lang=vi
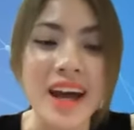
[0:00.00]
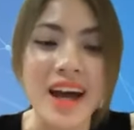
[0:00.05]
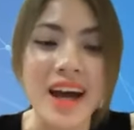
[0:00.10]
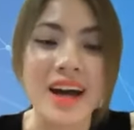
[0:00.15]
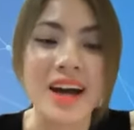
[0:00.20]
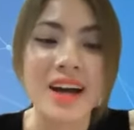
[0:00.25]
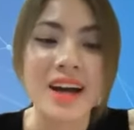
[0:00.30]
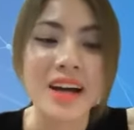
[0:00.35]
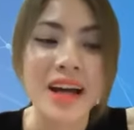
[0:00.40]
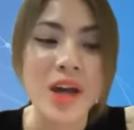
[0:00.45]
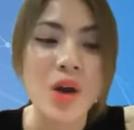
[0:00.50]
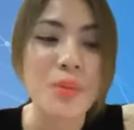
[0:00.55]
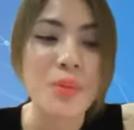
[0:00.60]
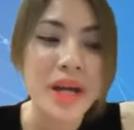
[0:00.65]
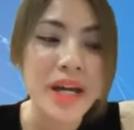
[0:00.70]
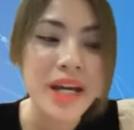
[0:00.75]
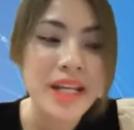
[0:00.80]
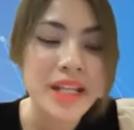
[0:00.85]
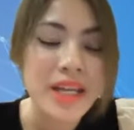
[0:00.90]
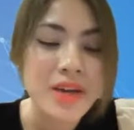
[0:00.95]
À, ngày hôm
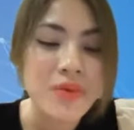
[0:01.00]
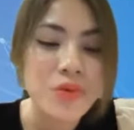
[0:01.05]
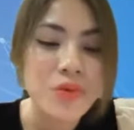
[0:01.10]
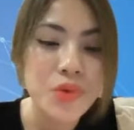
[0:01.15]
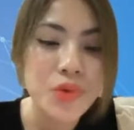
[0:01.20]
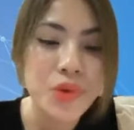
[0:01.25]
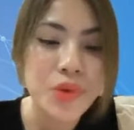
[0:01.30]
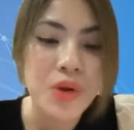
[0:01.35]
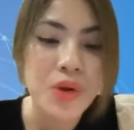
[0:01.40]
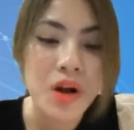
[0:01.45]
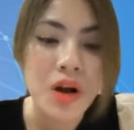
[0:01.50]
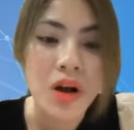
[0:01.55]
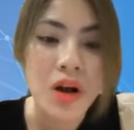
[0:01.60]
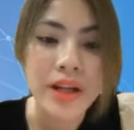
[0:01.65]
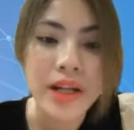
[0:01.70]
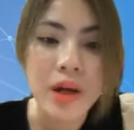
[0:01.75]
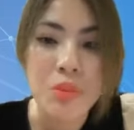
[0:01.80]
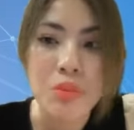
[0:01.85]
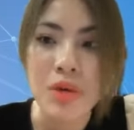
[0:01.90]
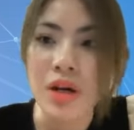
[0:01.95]
nay thì em Vui cũng có
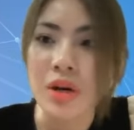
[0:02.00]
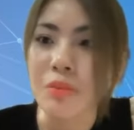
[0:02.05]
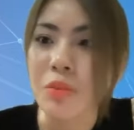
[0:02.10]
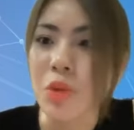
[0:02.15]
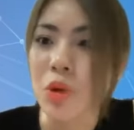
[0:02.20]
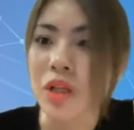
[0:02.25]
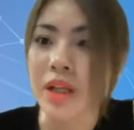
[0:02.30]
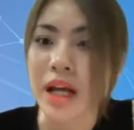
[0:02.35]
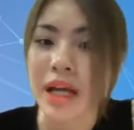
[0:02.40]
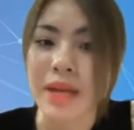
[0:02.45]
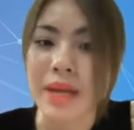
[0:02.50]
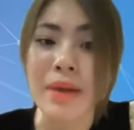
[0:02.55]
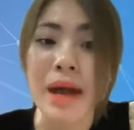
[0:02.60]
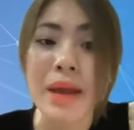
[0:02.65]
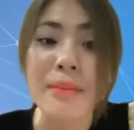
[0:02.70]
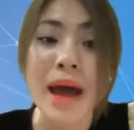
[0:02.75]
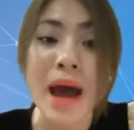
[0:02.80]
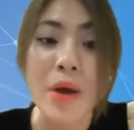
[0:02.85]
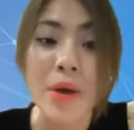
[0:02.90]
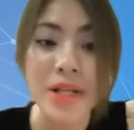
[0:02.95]
đọc được một cái
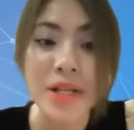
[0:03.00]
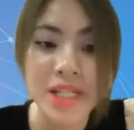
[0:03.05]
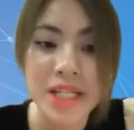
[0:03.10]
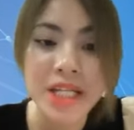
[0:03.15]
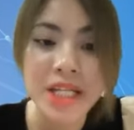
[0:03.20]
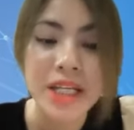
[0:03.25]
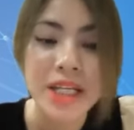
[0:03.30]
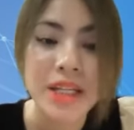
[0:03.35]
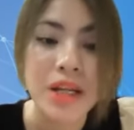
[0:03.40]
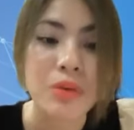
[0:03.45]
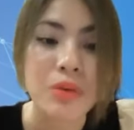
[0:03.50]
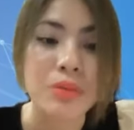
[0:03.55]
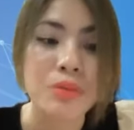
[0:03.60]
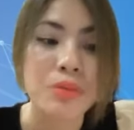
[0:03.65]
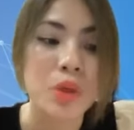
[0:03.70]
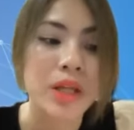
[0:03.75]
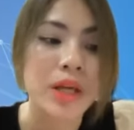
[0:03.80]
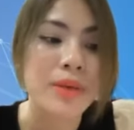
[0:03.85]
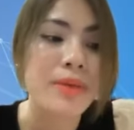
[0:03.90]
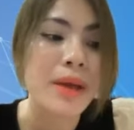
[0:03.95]
bài báo anh chị, đọc
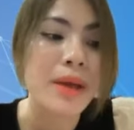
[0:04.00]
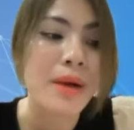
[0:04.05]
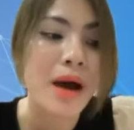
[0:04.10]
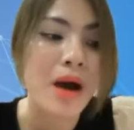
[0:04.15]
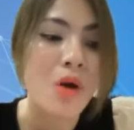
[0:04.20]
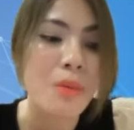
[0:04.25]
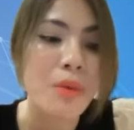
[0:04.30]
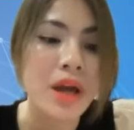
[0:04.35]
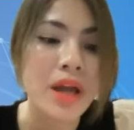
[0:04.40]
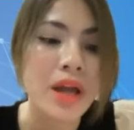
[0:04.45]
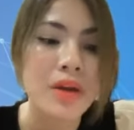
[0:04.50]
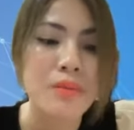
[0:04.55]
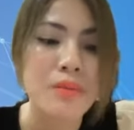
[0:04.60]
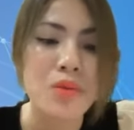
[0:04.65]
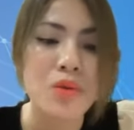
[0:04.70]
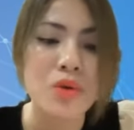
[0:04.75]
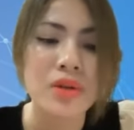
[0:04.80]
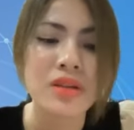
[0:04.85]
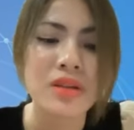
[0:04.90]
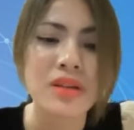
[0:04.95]
một cái bài báo mà em
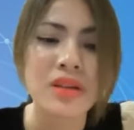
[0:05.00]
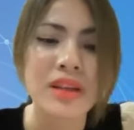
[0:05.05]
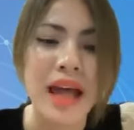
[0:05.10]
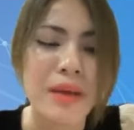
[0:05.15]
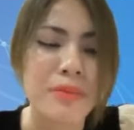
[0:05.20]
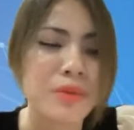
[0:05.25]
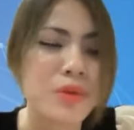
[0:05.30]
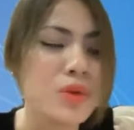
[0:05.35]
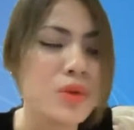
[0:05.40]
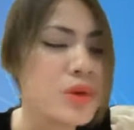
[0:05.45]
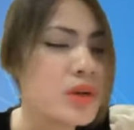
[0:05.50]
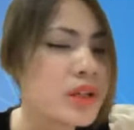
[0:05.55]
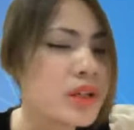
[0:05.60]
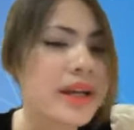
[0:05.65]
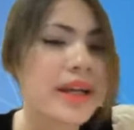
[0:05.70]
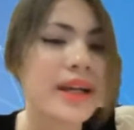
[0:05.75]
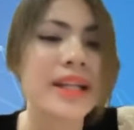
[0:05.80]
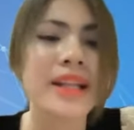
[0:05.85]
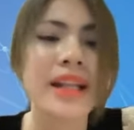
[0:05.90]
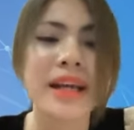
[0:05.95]
muốn làm luôn
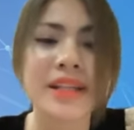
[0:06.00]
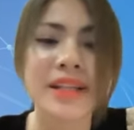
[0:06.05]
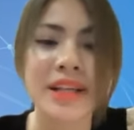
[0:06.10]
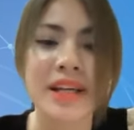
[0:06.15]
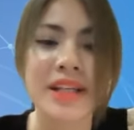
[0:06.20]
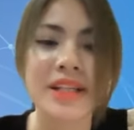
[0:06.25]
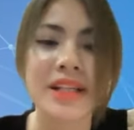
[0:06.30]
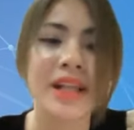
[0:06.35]
cái cái, cái